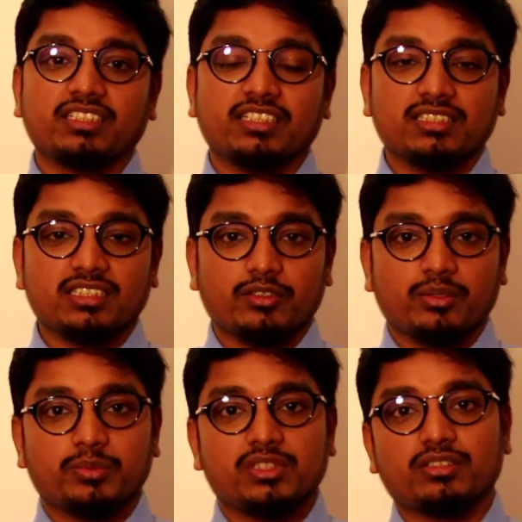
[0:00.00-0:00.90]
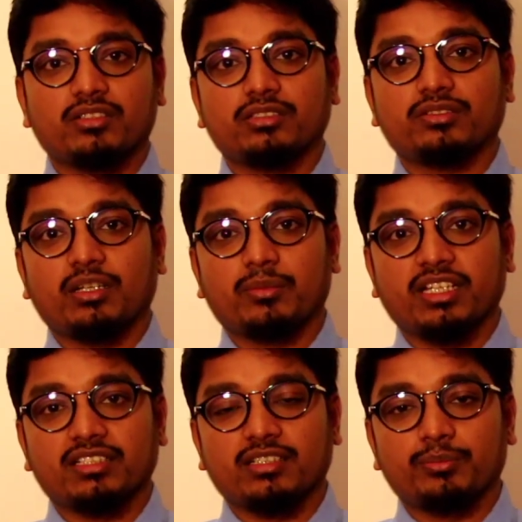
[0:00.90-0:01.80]
জিজ্ঞাসা করো বিশেষ করে যদি আমরা
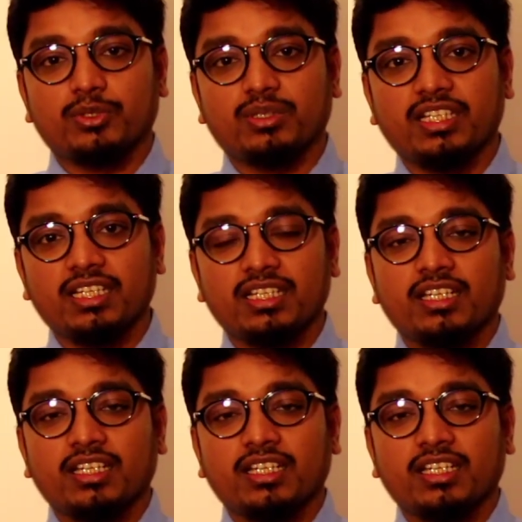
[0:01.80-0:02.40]
এক্সাম্পল দিই